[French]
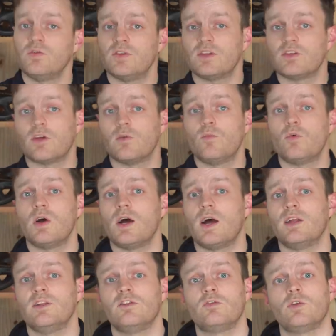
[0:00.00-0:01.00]
vous êtes comme moi
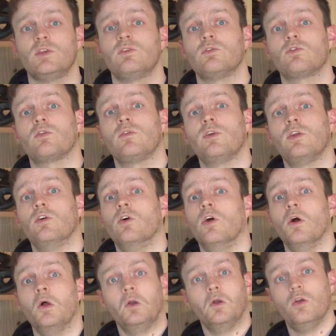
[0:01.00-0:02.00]
à nettoyer votre vélo
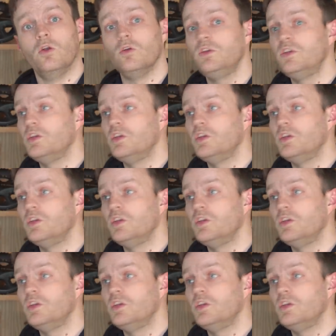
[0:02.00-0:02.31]
le